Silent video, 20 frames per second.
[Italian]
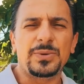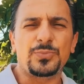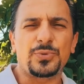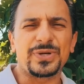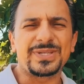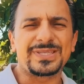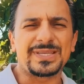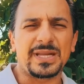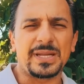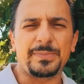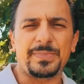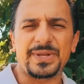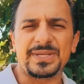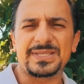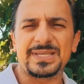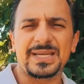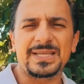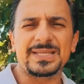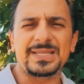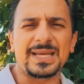Può essere
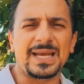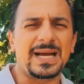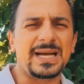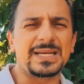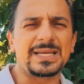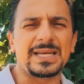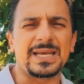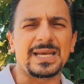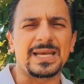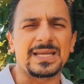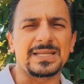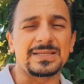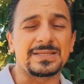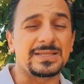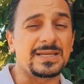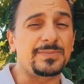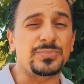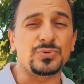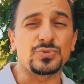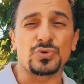presente anche ad
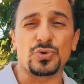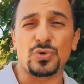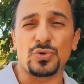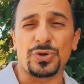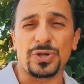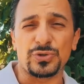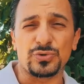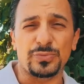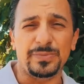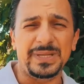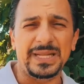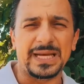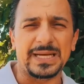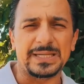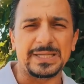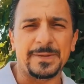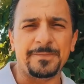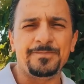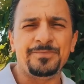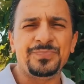esempio un dolore
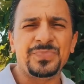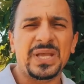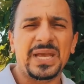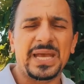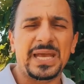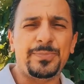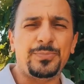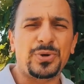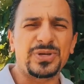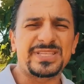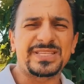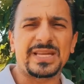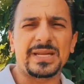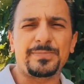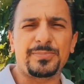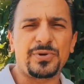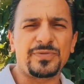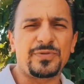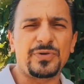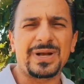addominale e può
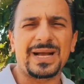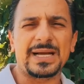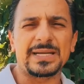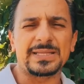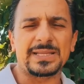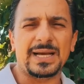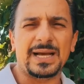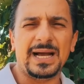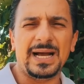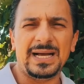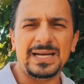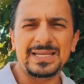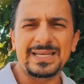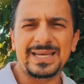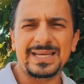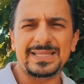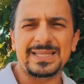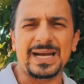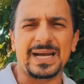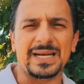essere provocata
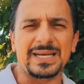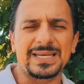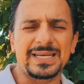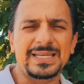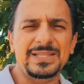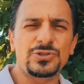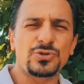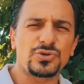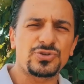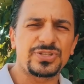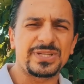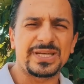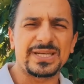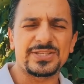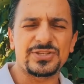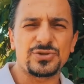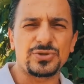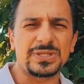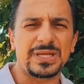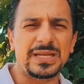anche da
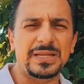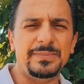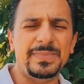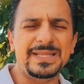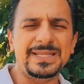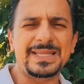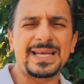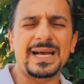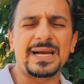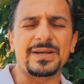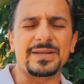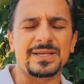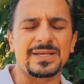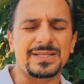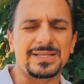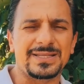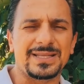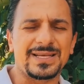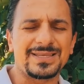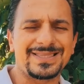intossicazioni alimentari,
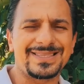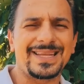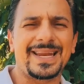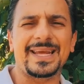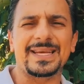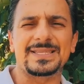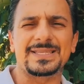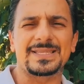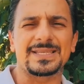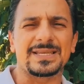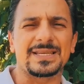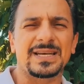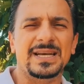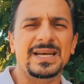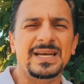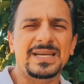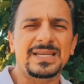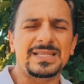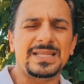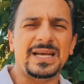da stress,
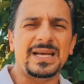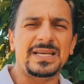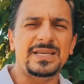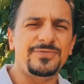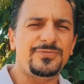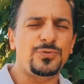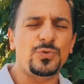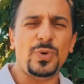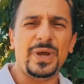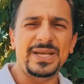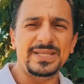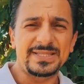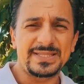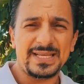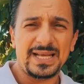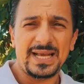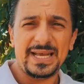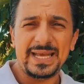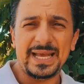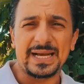da
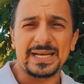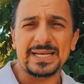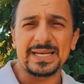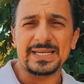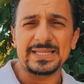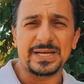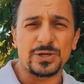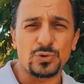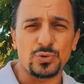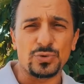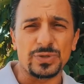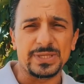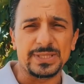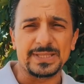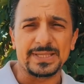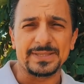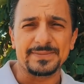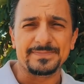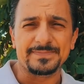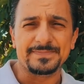influenza e anche da
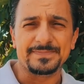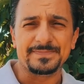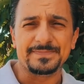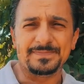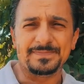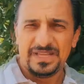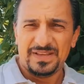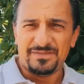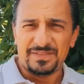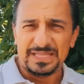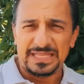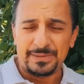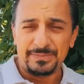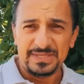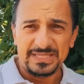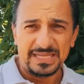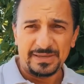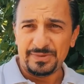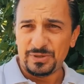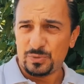colite.
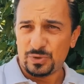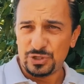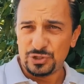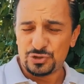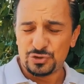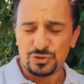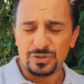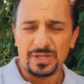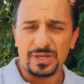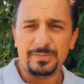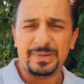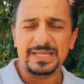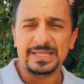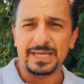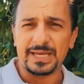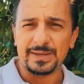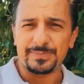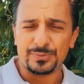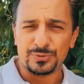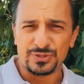Vediamo insieme quali sono i
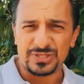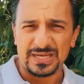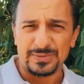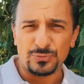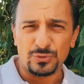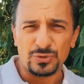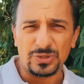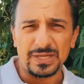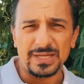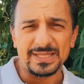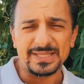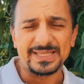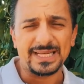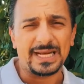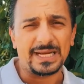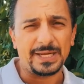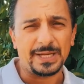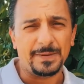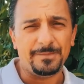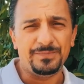rimedi che possiamo
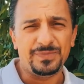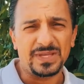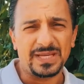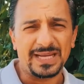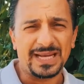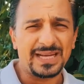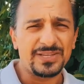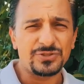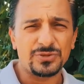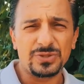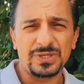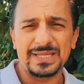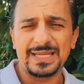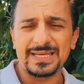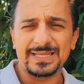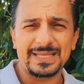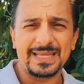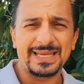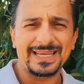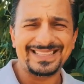utilizzare. In caso di,
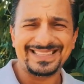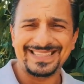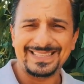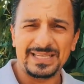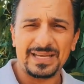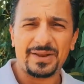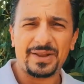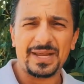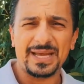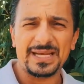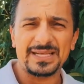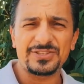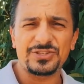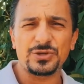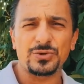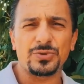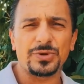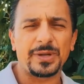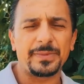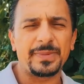di diarrea
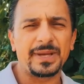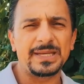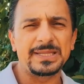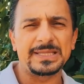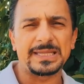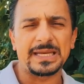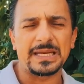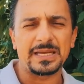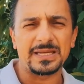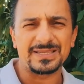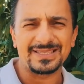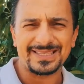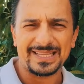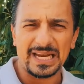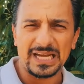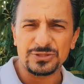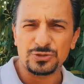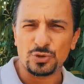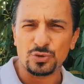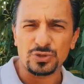sicuramente
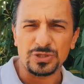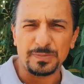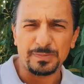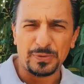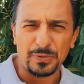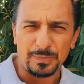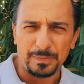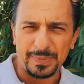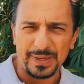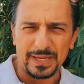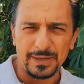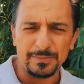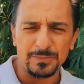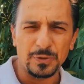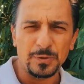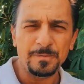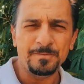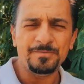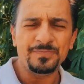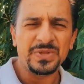l'estratto di
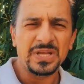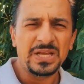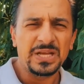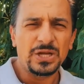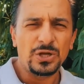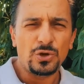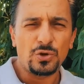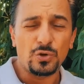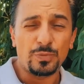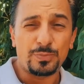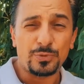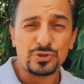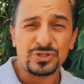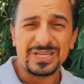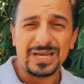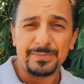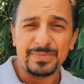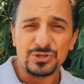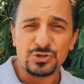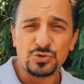pompelmo lo
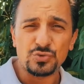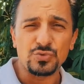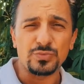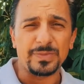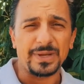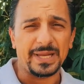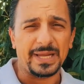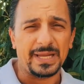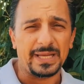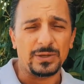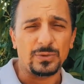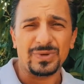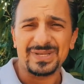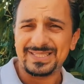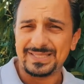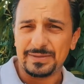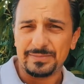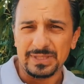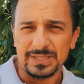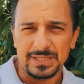possiamo assumere in
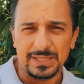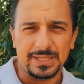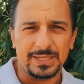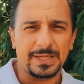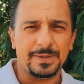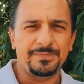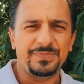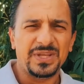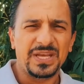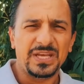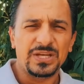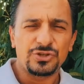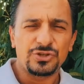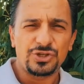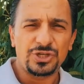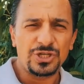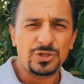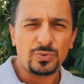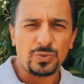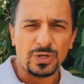questa maniera.
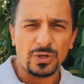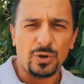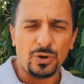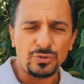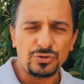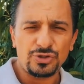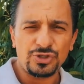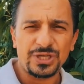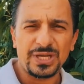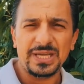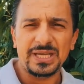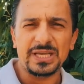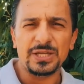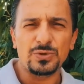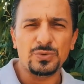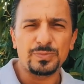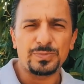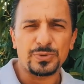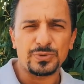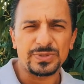5 gocce
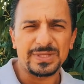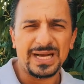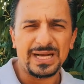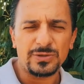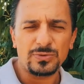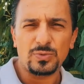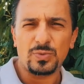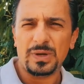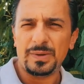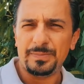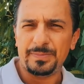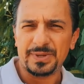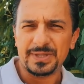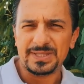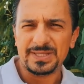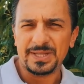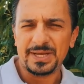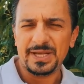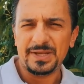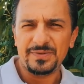in un po' d'acqua
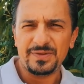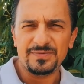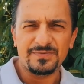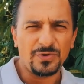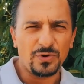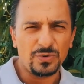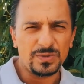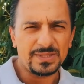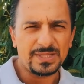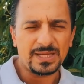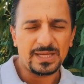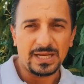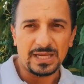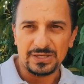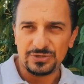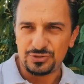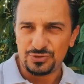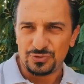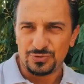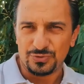per 3 volte
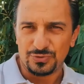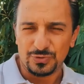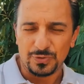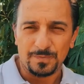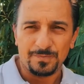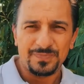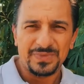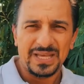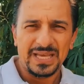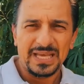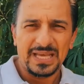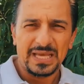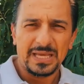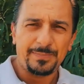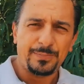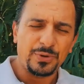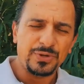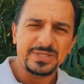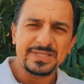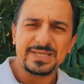al giorno.
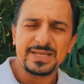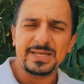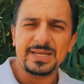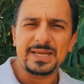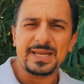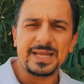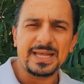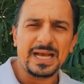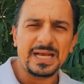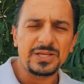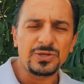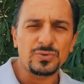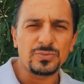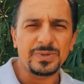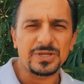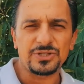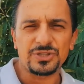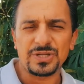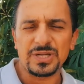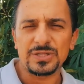E poi inserirei anche un
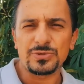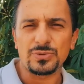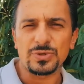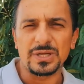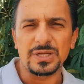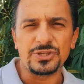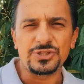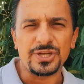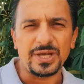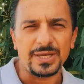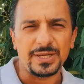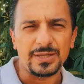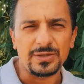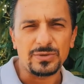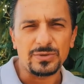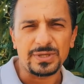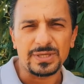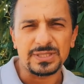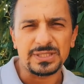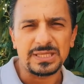macerato
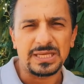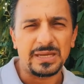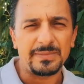glicerico che si